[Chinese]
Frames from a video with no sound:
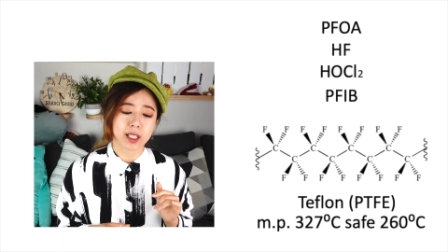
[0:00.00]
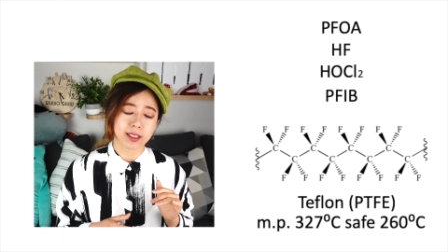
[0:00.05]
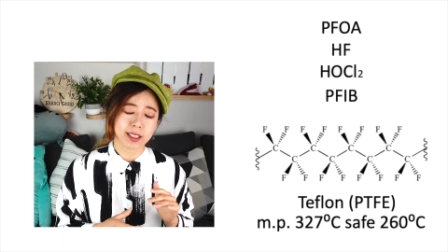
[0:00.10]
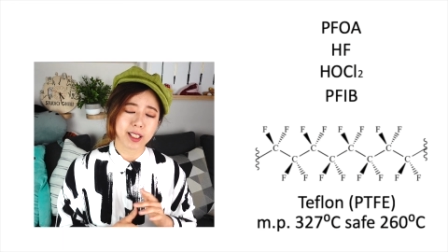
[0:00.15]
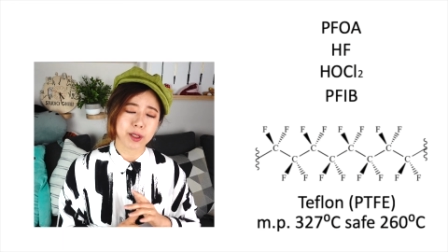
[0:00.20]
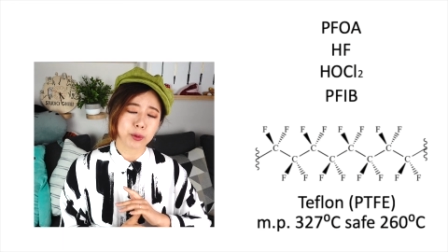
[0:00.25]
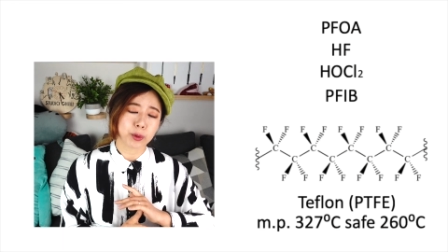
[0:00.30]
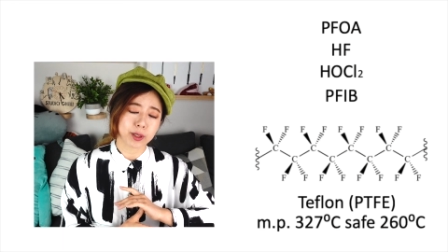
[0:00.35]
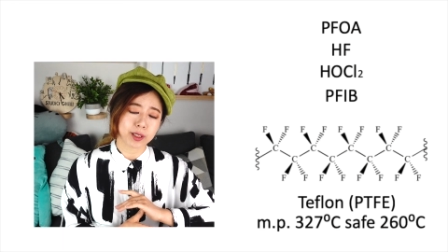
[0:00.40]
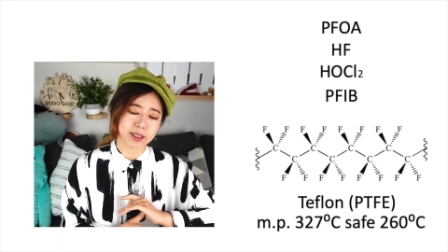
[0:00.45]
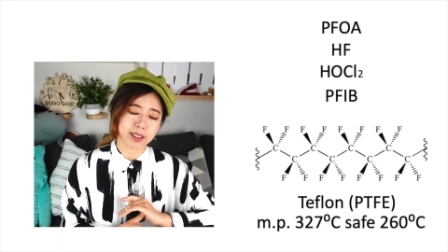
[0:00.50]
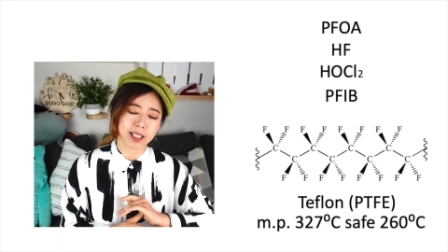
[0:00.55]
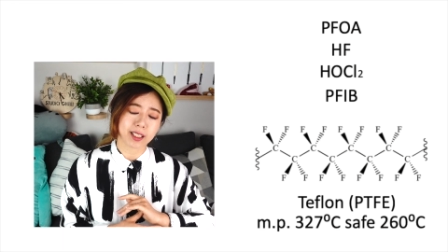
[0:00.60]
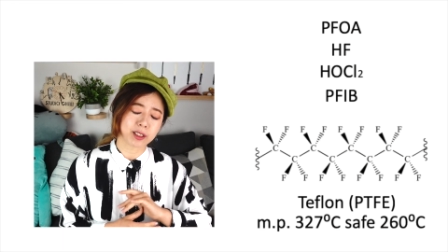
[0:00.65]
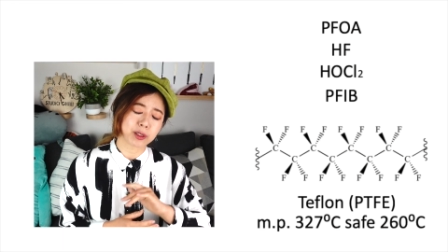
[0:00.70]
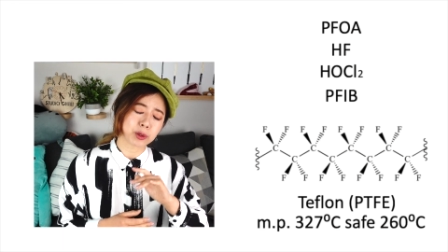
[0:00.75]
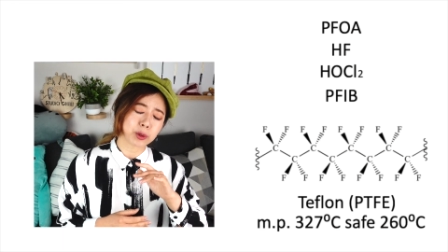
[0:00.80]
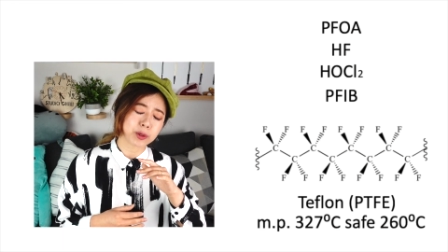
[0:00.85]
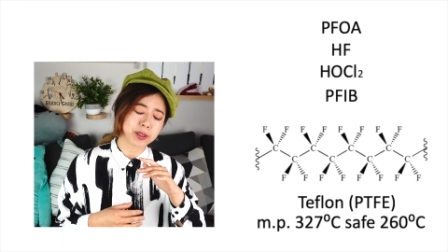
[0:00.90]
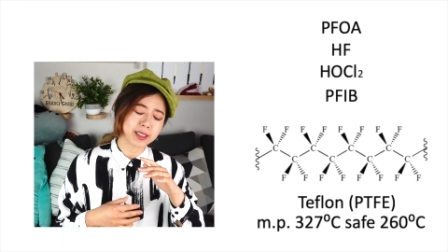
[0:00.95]
那原则
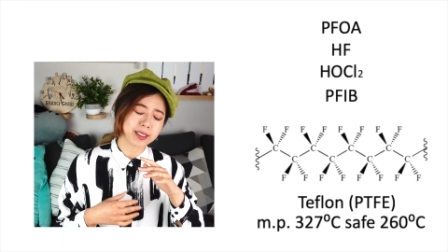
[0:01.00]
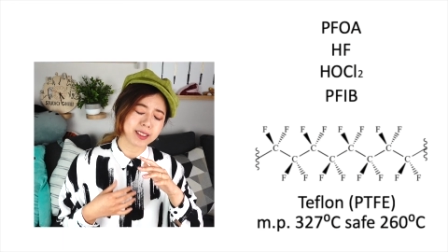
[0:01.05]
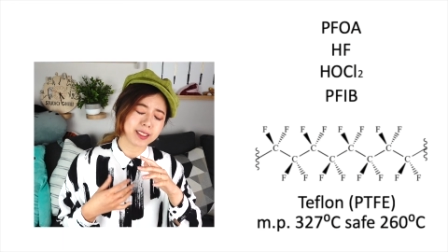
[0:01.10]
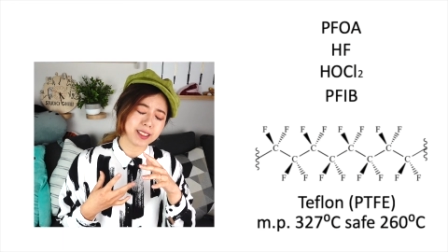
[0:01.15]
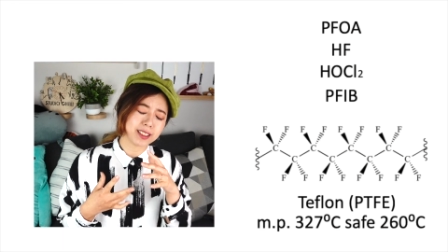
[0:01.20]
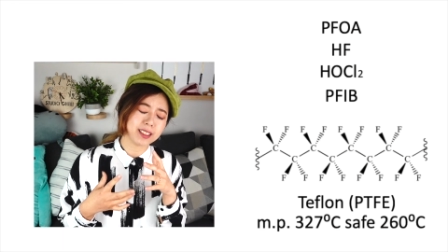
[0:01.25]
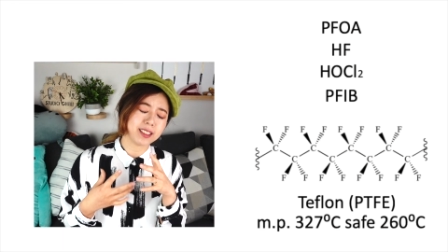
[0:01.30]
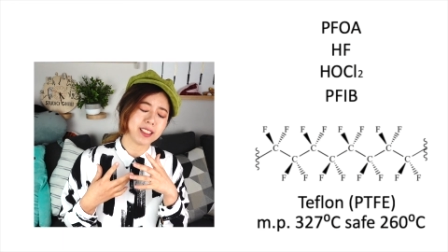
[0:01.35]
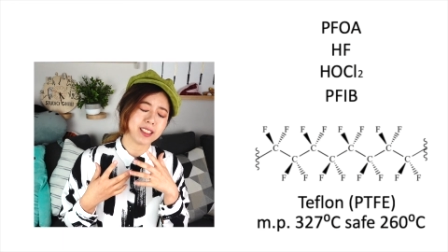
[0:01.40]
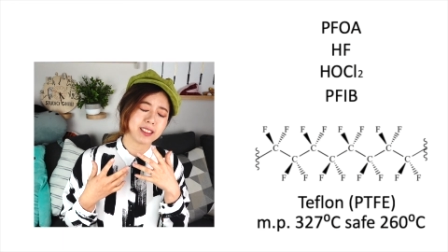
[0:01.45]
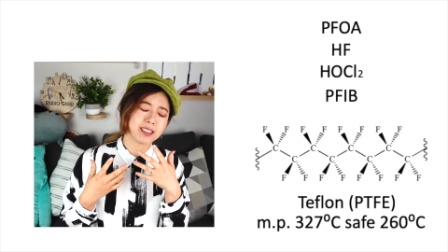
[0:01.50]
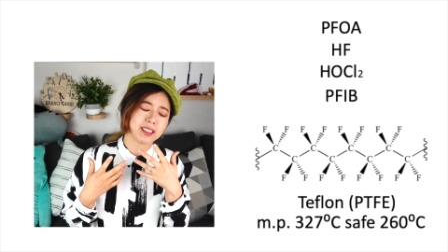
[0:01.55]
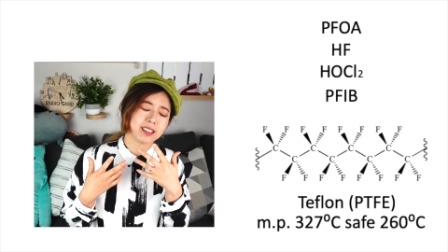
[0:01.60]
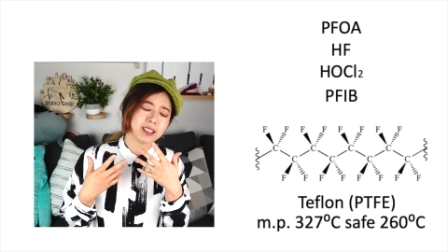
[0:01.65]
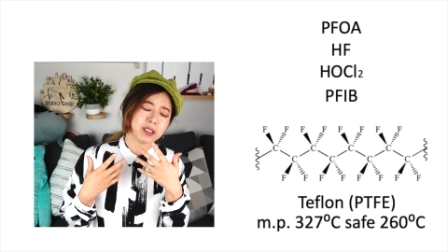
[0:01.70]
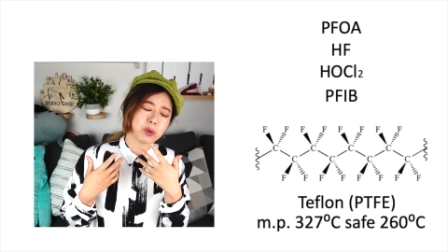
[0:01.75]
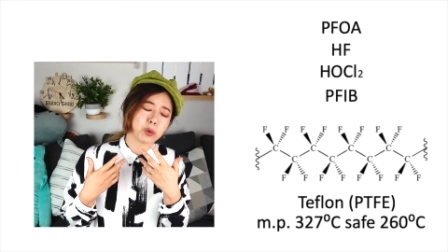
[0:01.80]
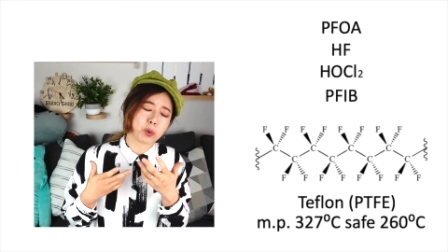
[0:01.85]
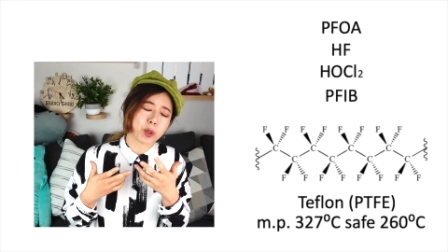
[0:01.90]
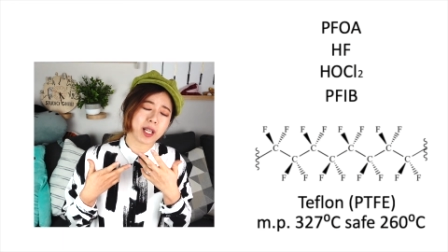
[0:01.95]
上你就是吸进
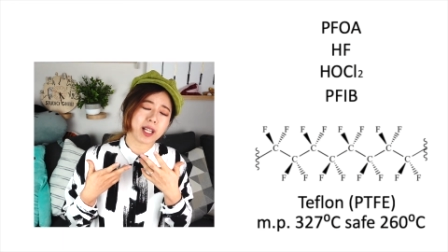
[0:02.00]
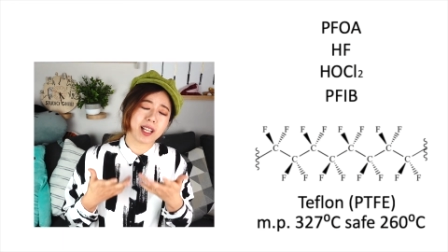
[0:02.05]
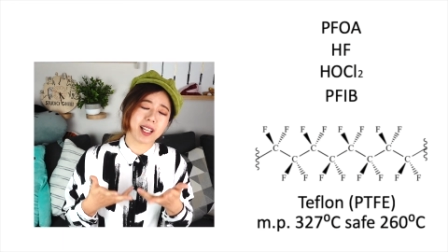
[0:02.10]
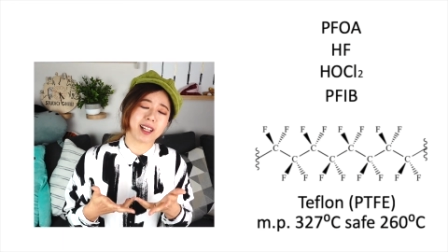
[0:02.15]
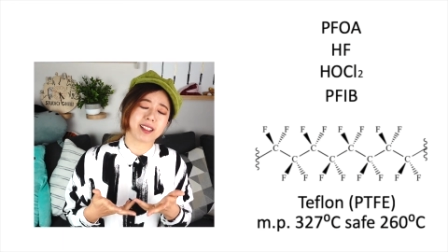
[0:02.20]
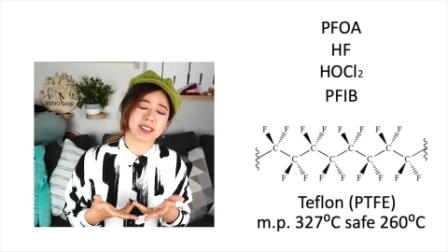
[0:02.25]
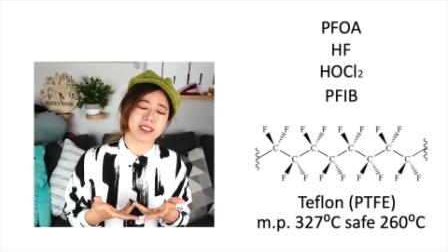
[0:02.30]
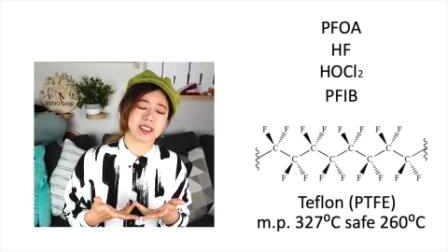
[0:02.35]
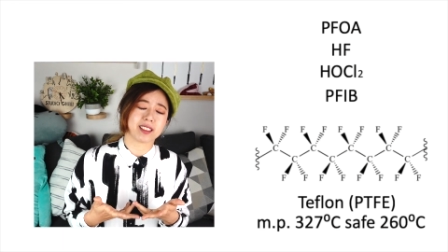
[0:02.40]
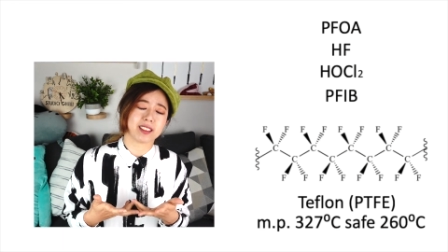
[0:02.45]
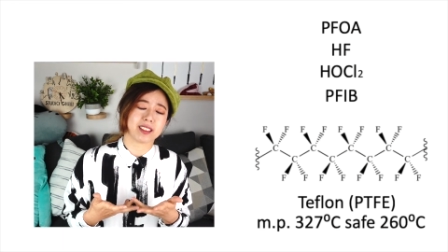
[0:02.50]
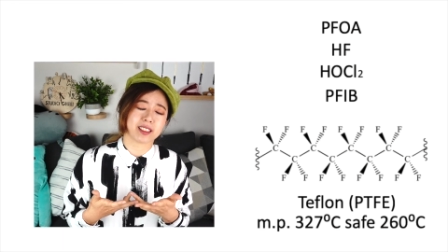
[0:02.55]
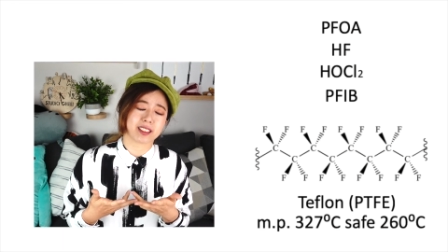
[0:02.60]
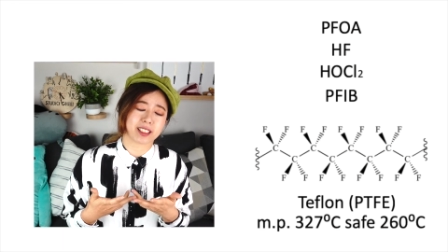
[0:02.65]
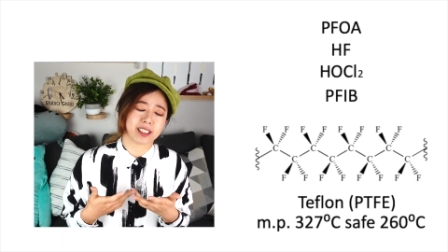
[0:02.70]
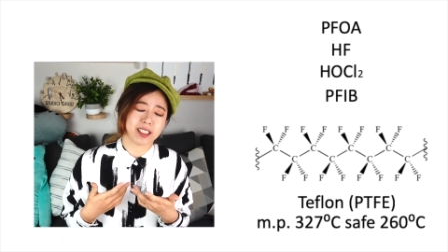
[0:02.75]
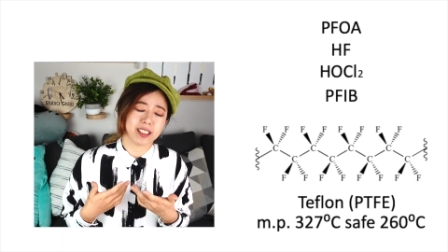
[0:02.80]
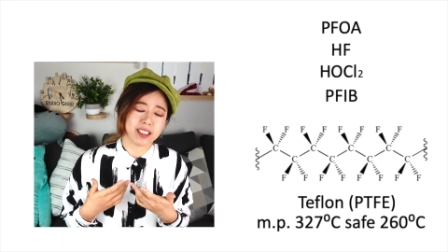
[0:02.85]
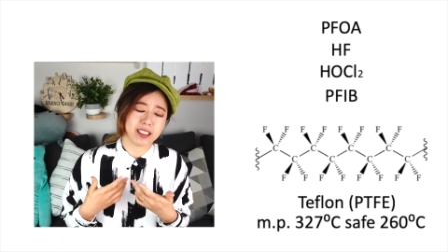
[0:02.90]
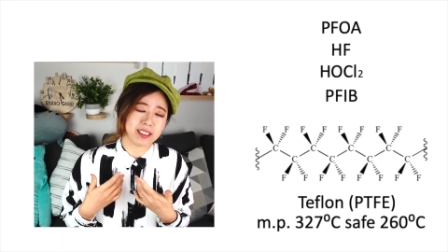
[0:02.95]
了微量的
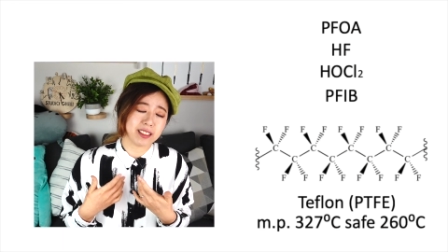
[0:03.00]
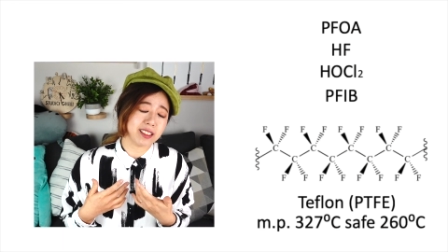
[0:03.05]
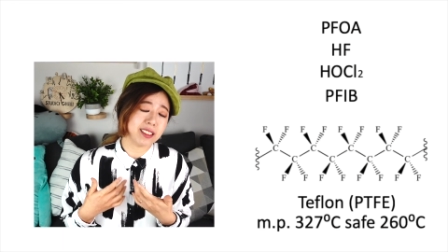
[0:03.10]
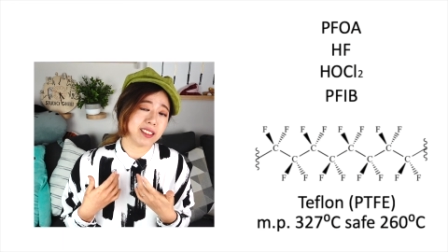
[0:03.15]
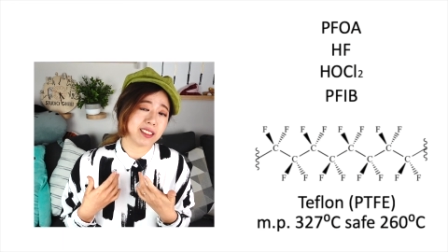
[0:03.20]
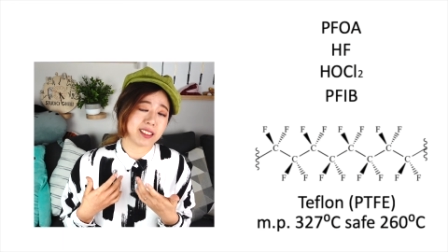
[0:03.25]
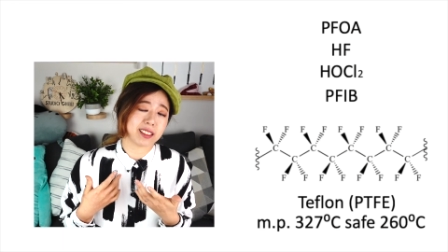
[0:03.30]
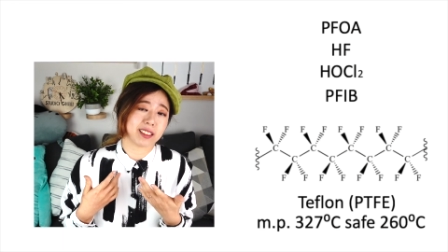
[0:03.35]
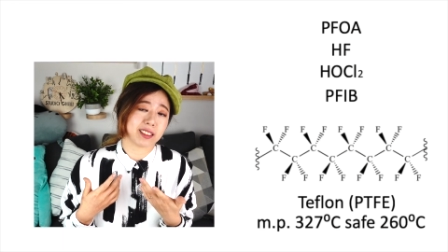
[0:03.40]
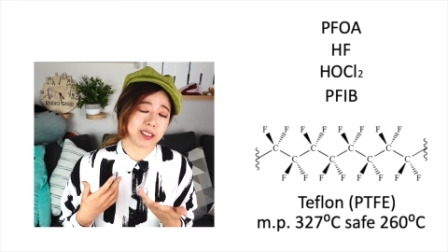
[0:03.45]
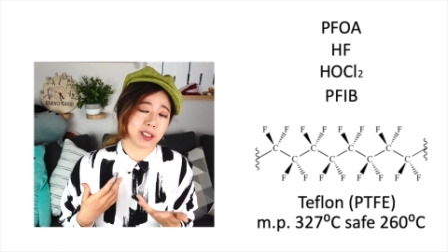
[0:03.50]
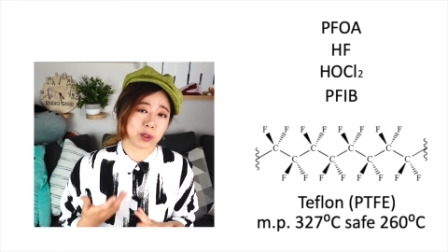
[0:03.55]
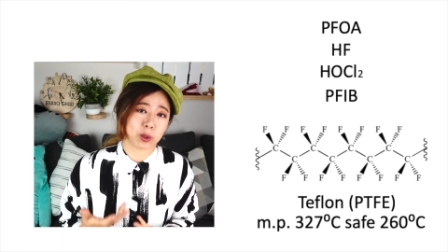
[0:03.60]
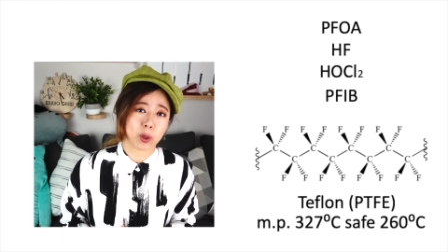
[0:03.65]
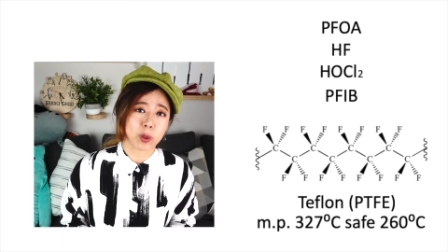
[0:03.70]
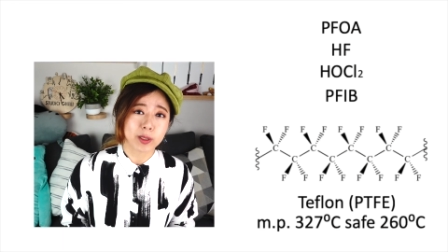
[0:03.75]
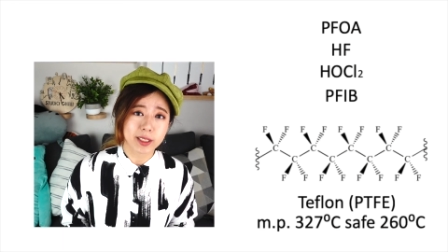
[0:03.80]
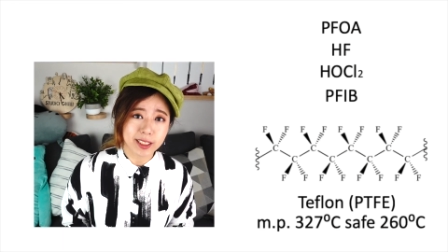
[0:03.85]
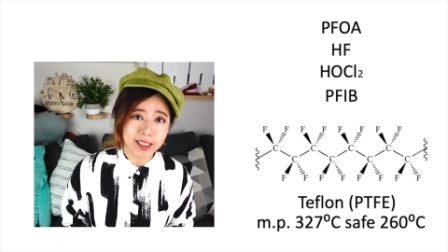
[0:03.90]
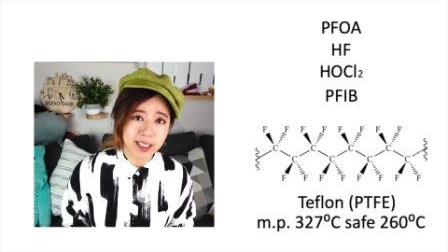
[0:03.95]
可以致死的
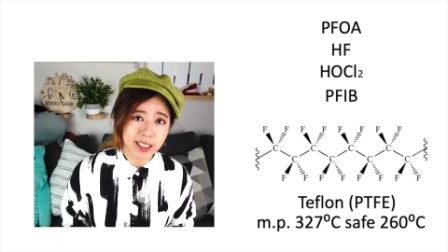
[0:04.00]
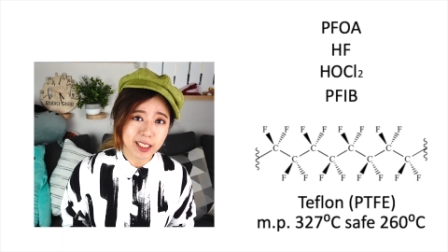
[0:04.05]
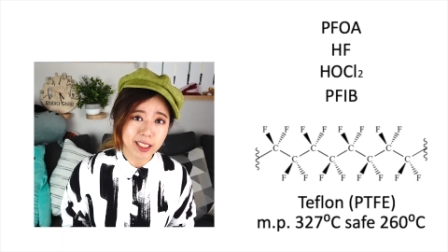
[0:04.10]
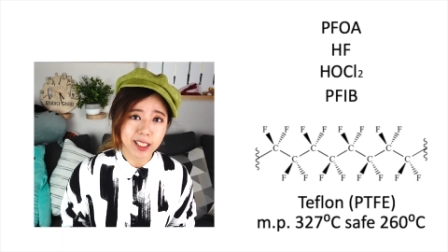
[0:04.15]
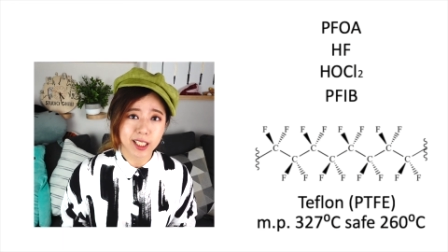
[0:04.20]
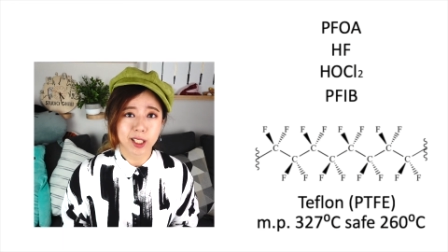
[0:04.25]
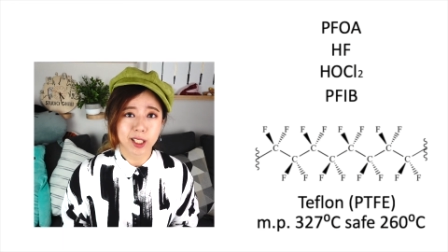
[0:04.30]
东西，